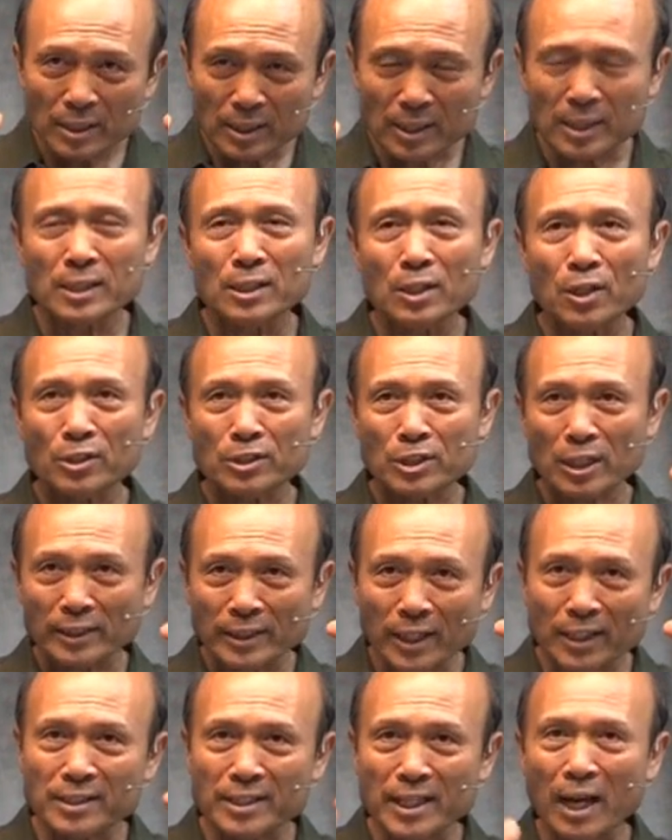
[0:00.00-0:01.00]
策略，
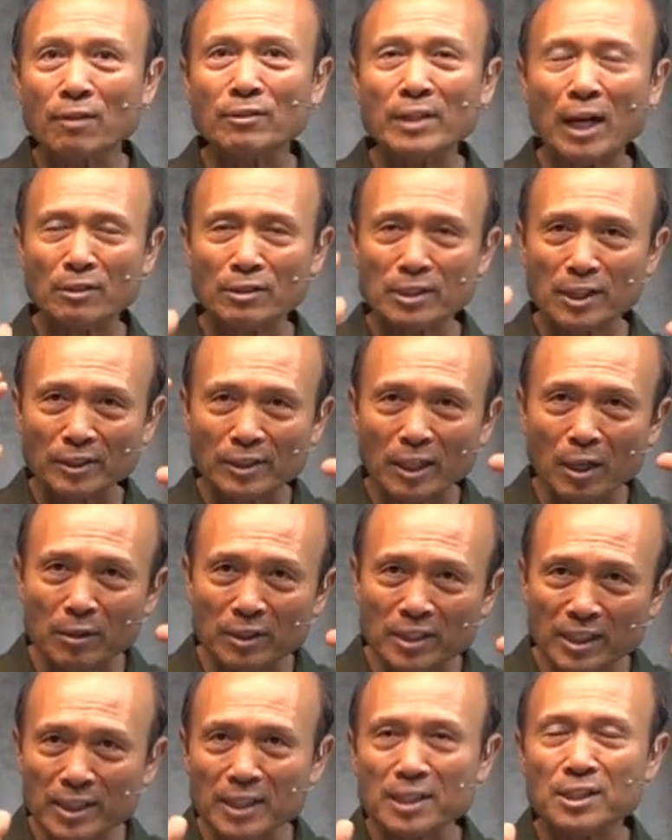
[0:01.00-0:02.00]
怎样教导，怎
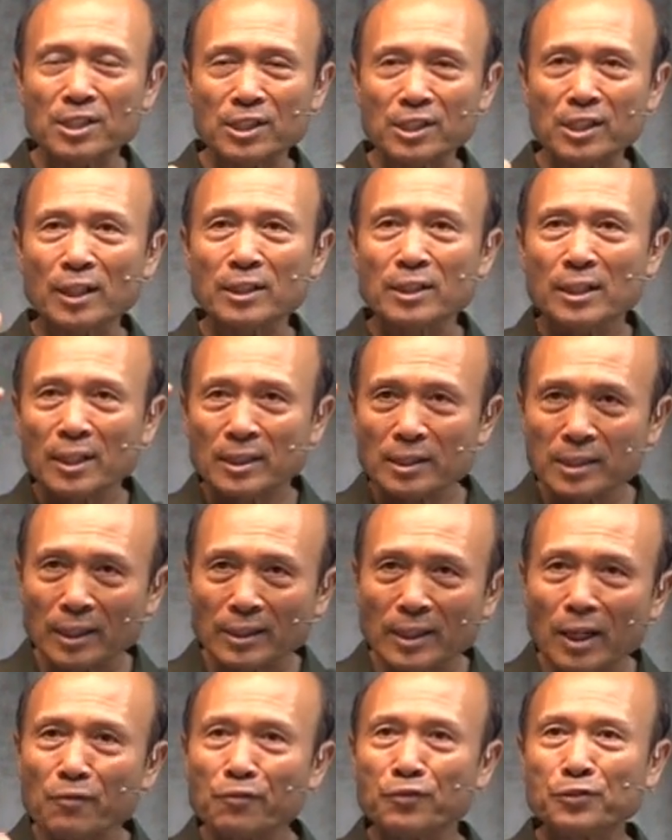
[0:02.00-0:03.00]
样兴起人，
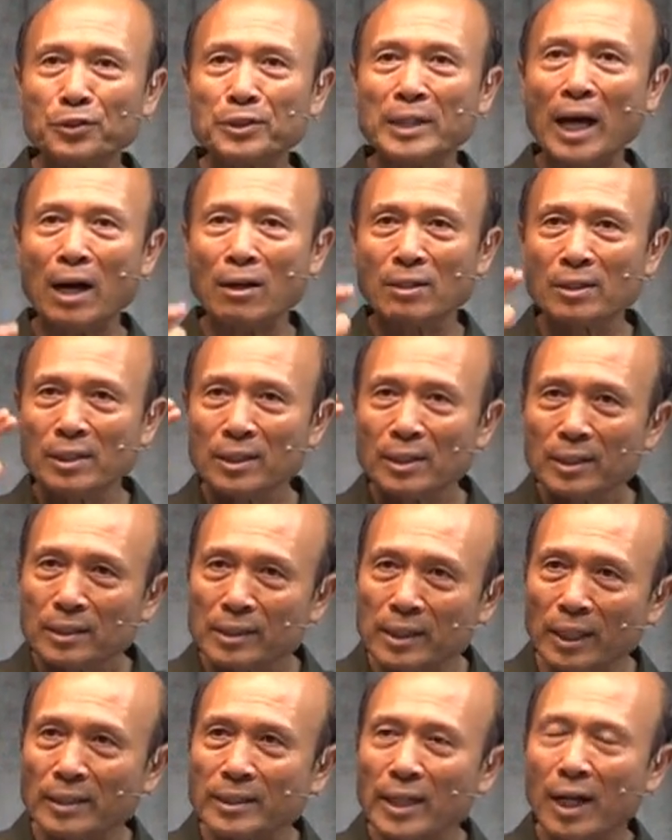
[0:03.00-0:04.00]
怎样辅导，
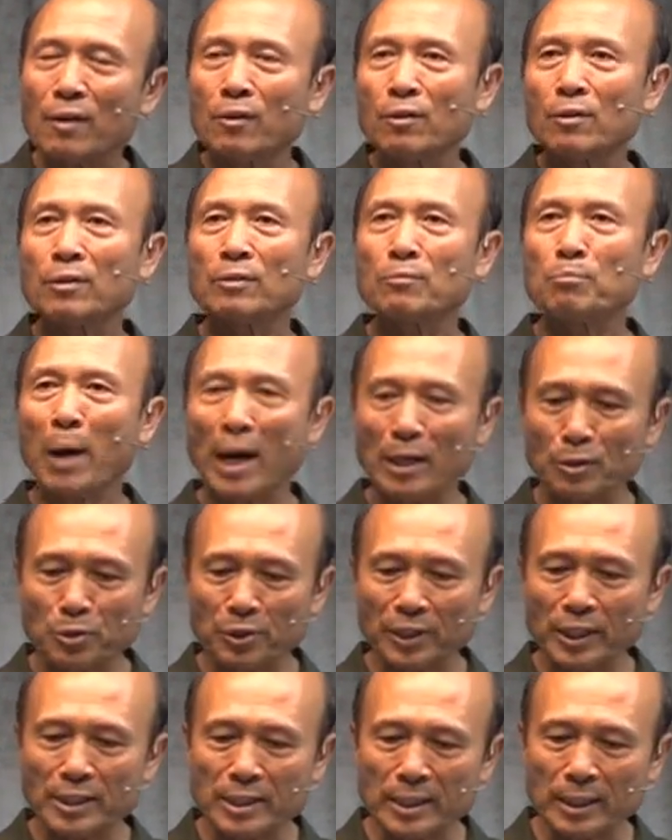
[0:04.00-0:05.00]
怎样帮
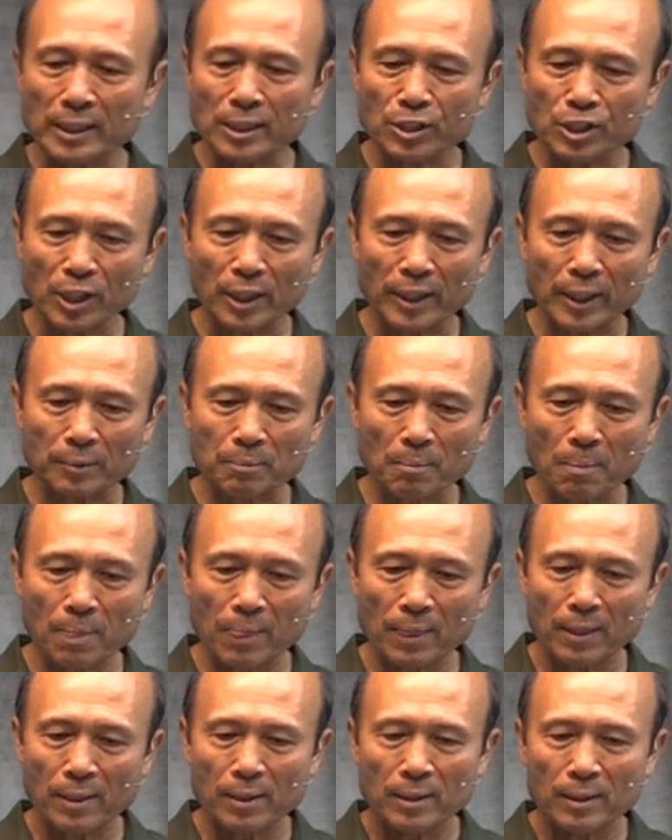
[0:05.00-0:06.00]
助人进入圣灵。
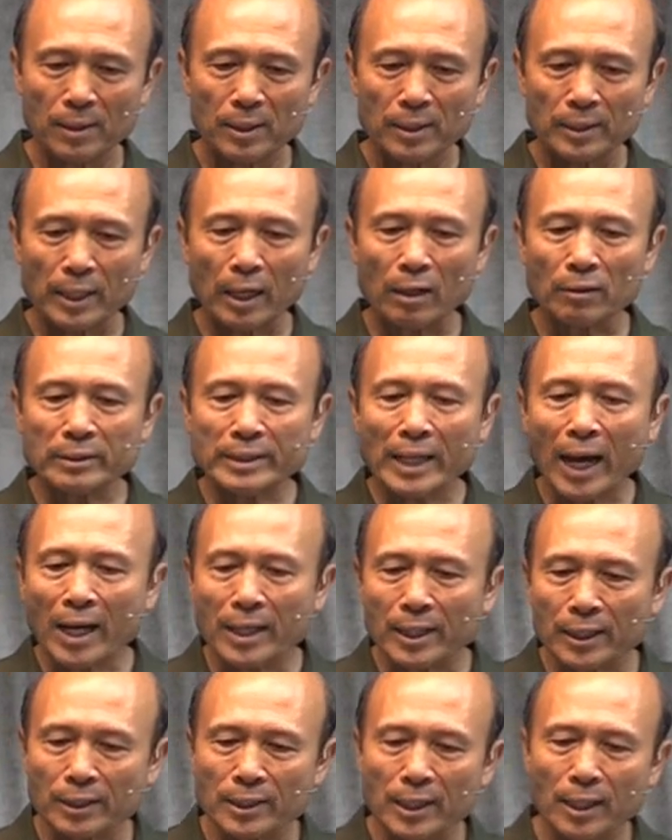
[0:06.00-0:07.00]
然后
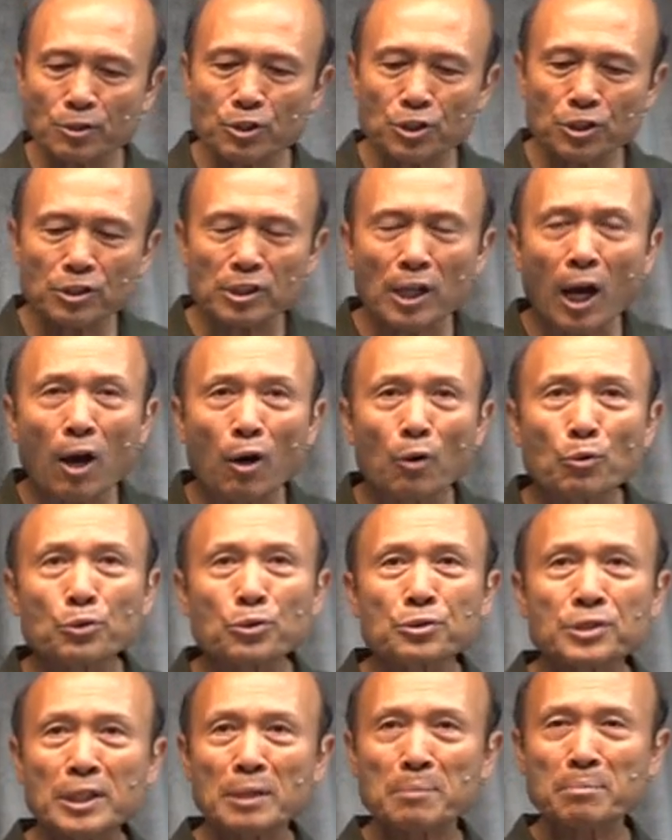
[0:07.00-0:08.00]
带领人去投
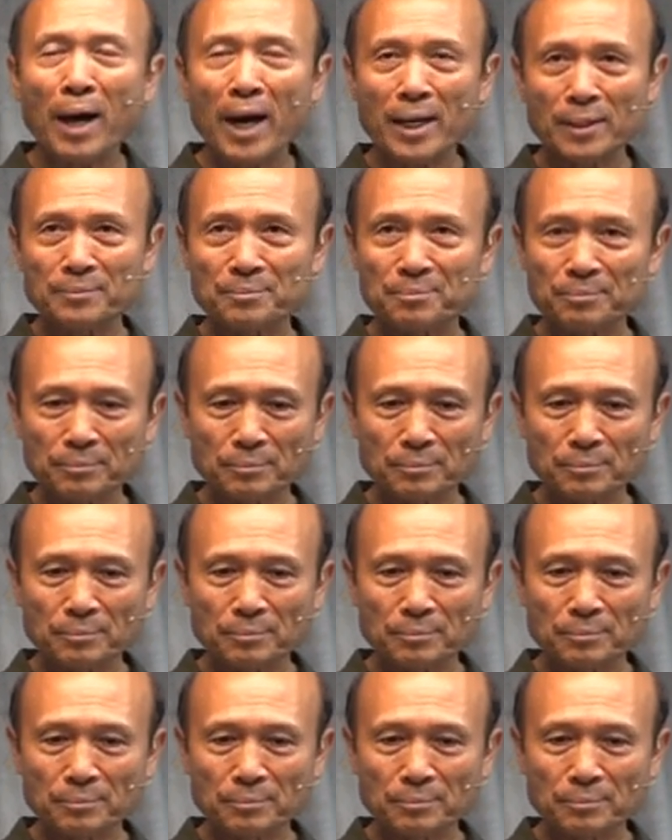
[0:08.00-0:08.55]
入敬拜。